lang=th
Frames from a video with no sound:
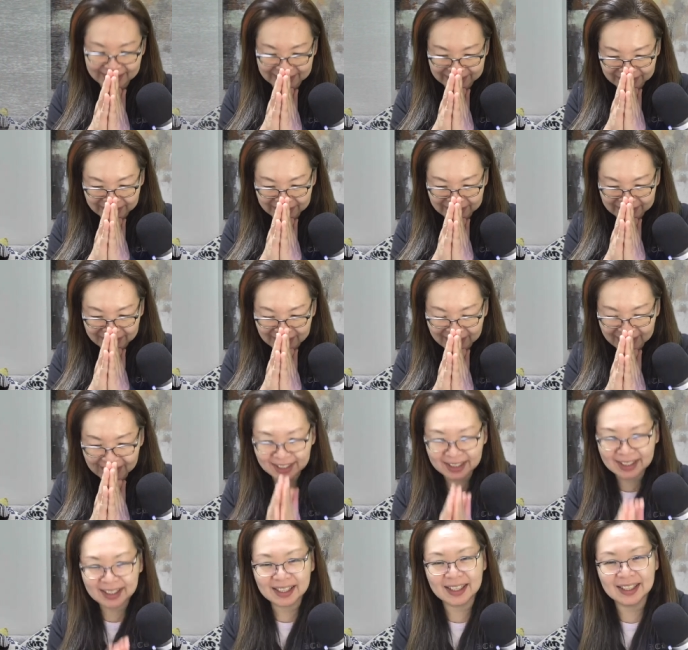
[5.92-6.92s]
สวัสดีค่ะ
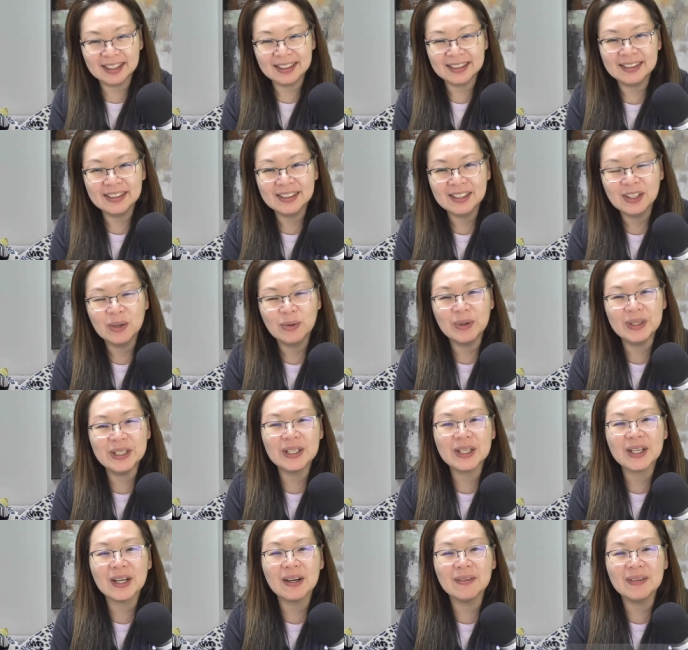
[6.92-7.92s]
วัน
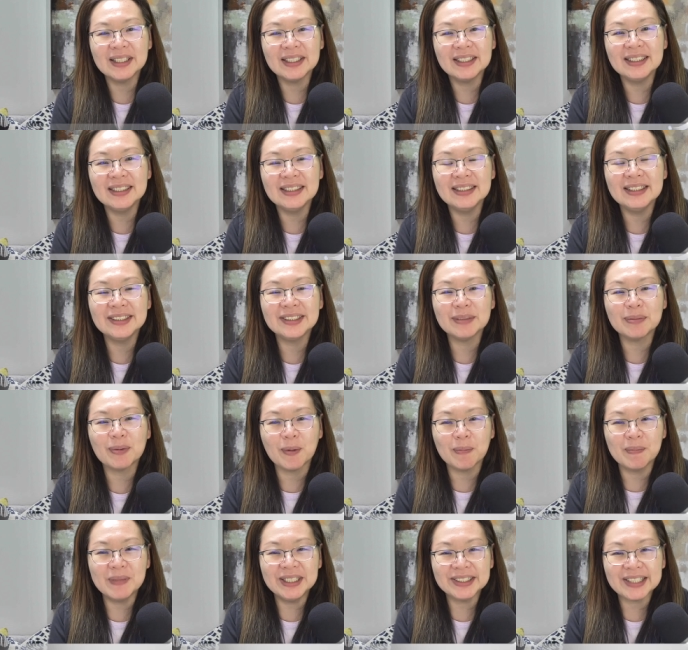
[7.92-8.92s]
นี้ก็วันที่
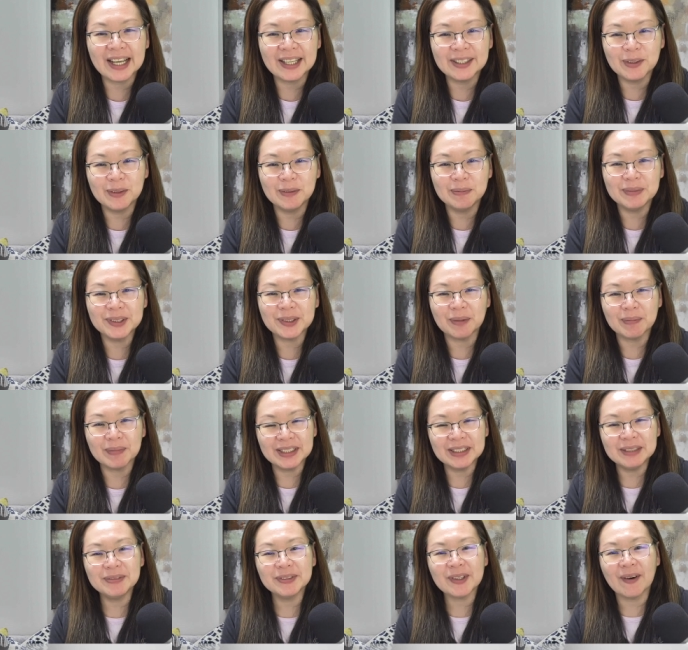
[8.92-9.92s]
26 เมษายนปี
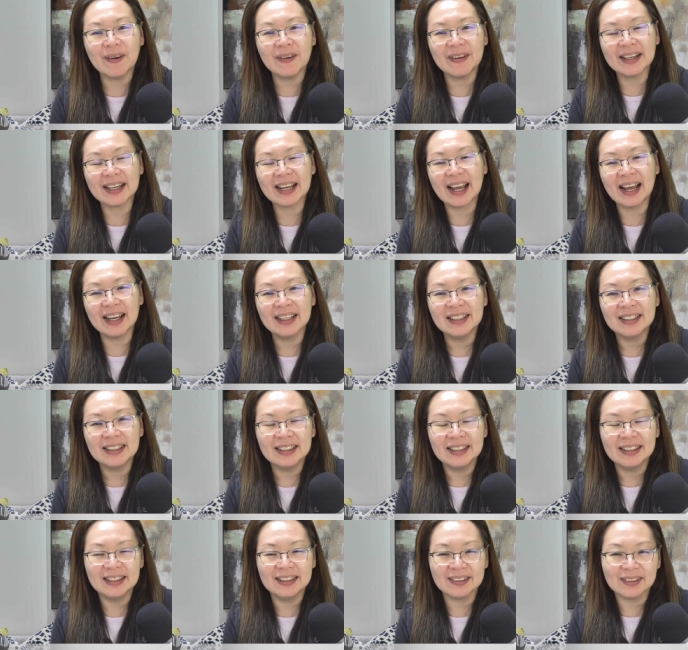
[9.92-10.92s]
2022 นะคะ
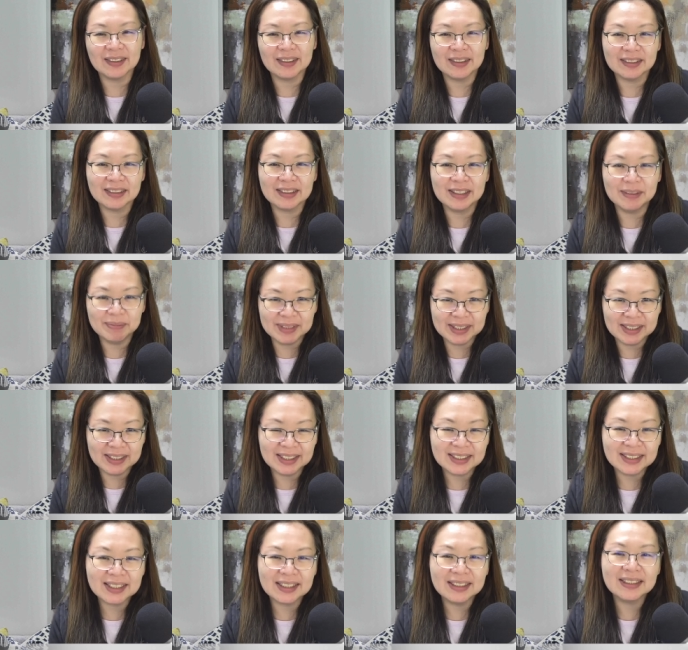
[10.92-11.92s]
แล้วก็คลิปนี้
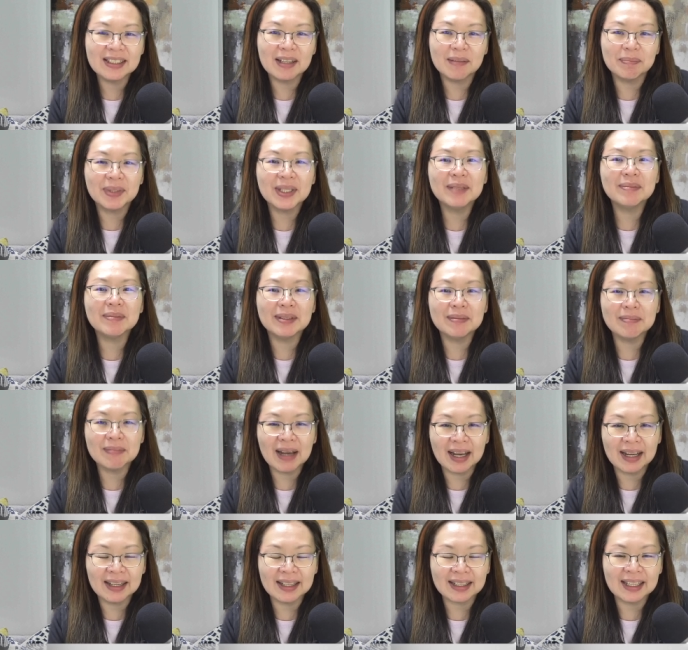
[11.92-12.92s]
เนี่ยเชอรี่ทำเพิ่มขึ้น
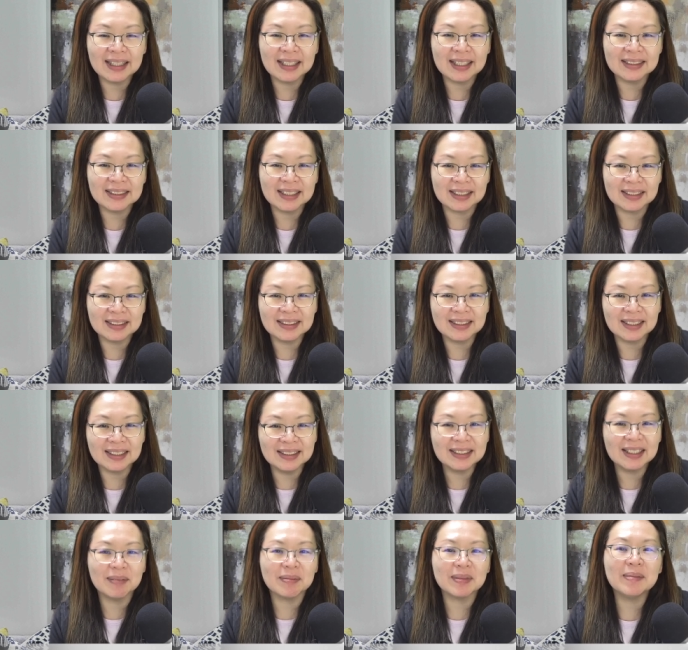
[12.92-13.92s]
มานะคะหลังจากที่เชอ
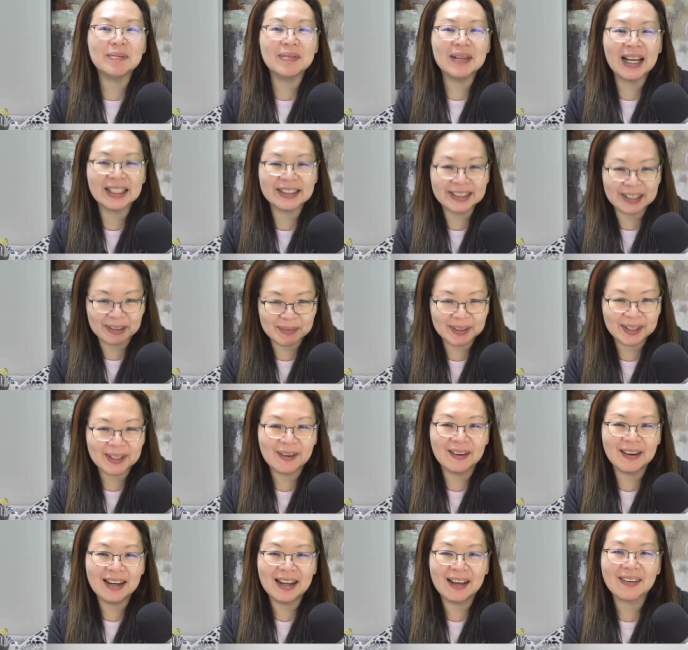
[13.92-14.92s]
รี่ทำคลิปแรกเสร็จไป
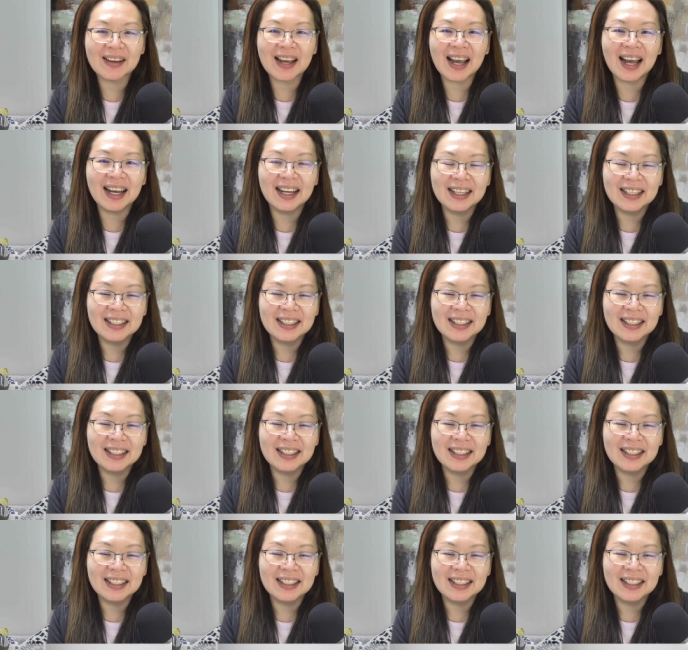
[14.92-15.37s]
ก่อนแล้วค่ะ